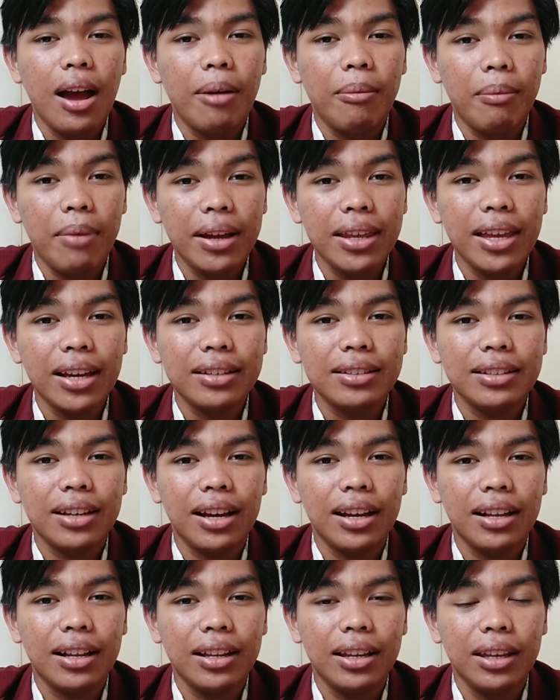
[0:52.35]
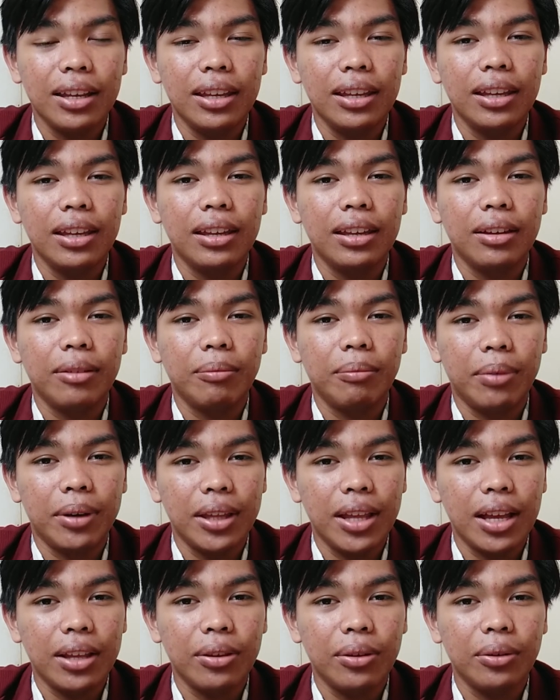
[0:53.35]
banyak sekali
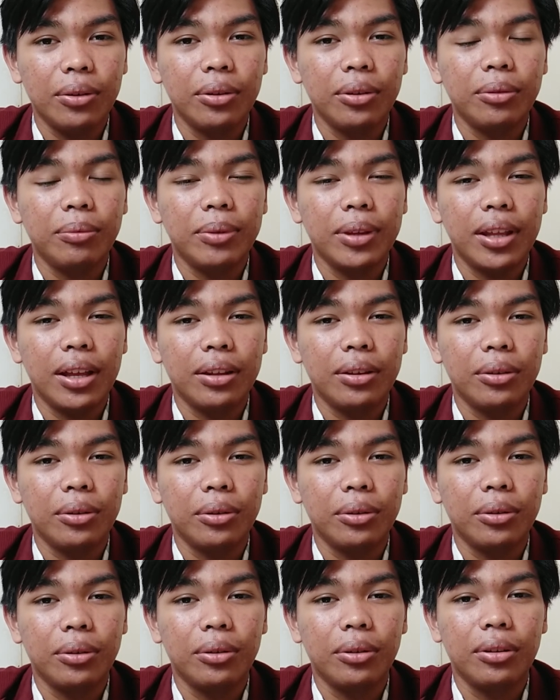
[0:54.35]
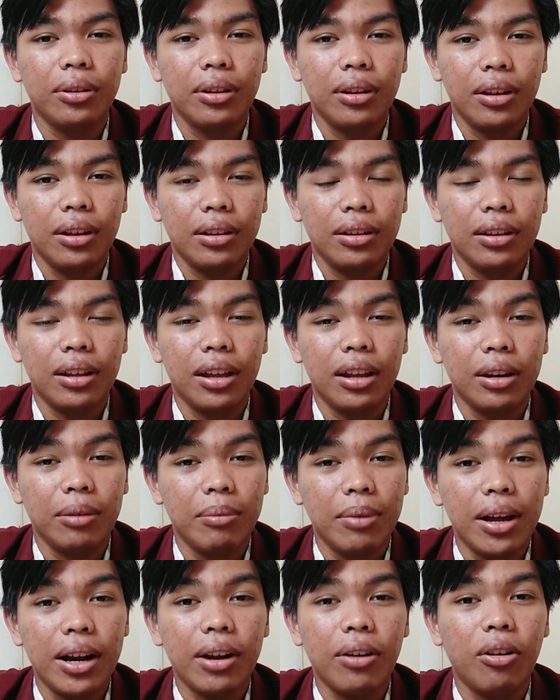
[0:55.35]
pidato-pidato dari
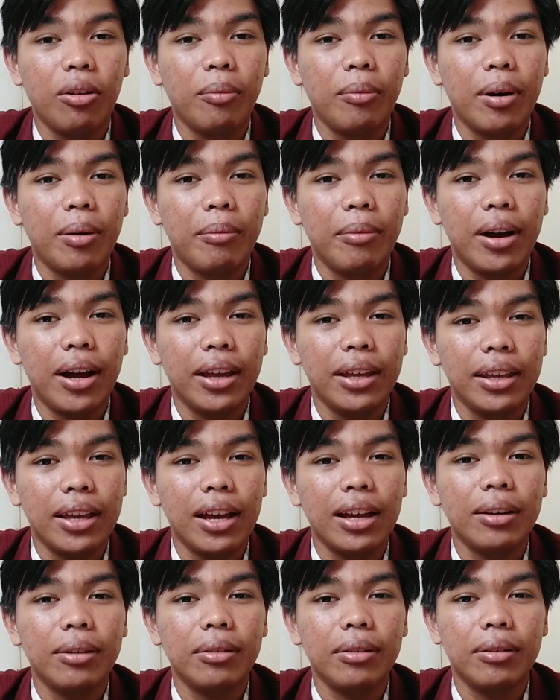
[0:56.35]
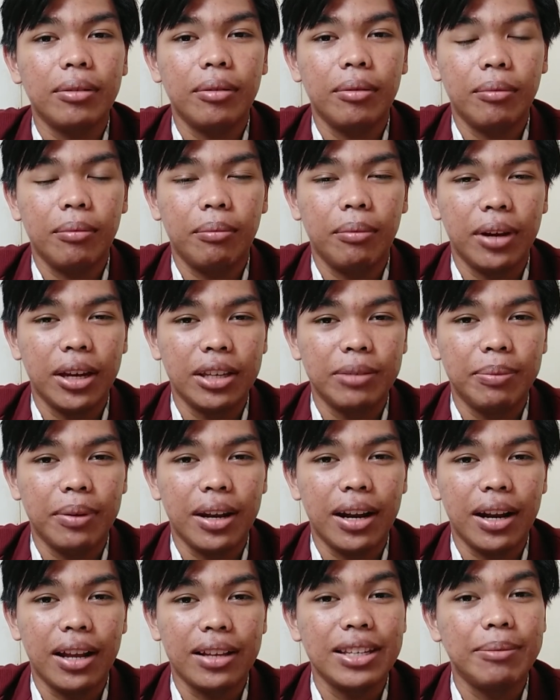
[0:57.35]
Barack Obama yang
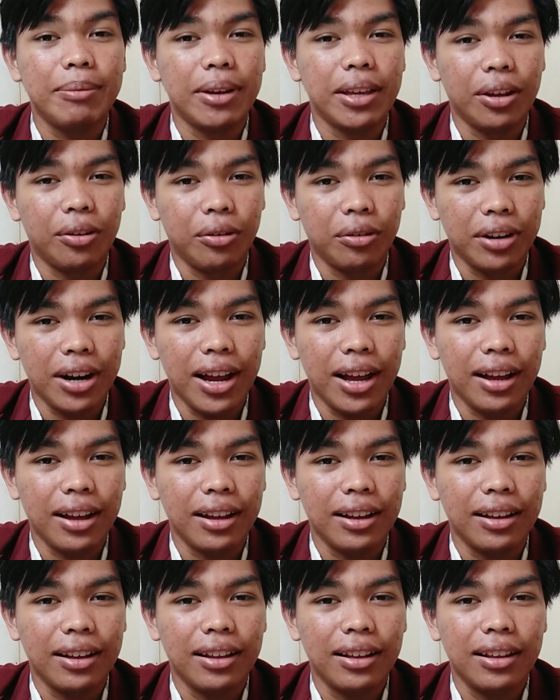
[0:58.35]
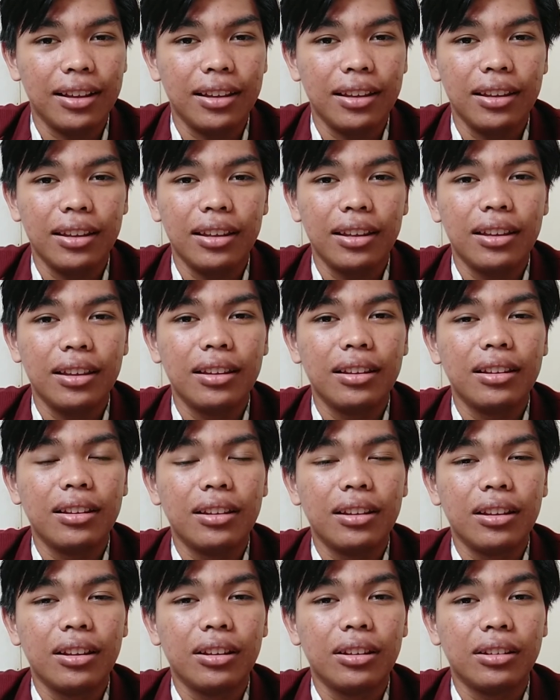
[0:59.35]
menginspirasi banyak orang.
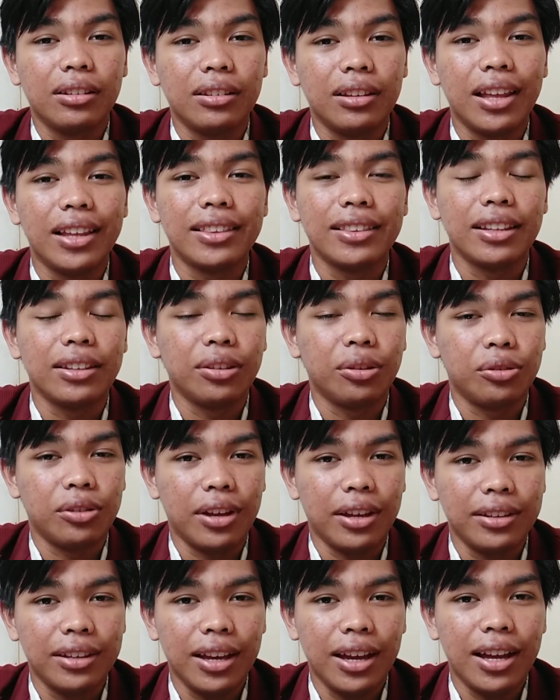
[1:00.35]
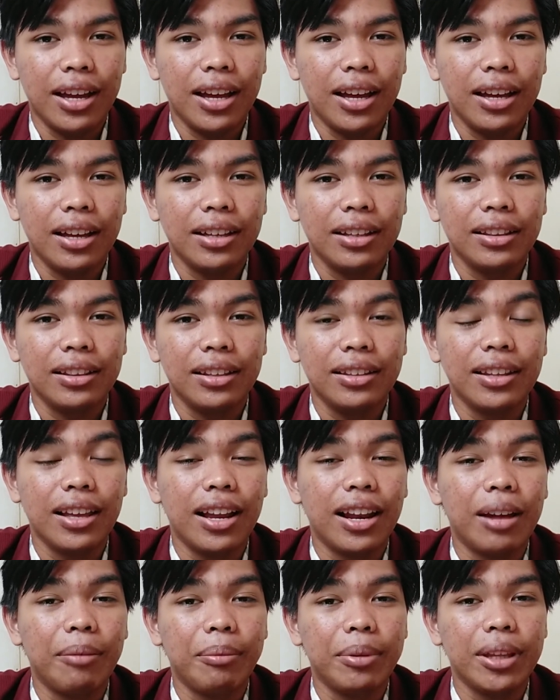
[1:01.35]
Dan tentu saja
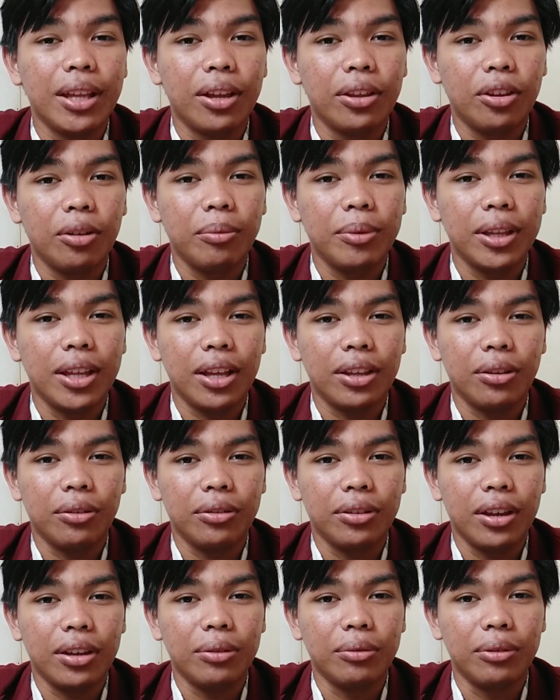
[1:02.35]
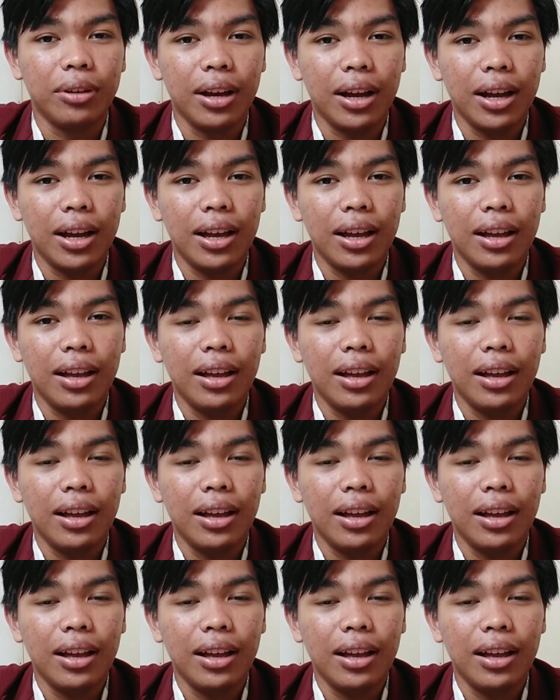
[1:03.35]
dalam pidato-pidatonya juga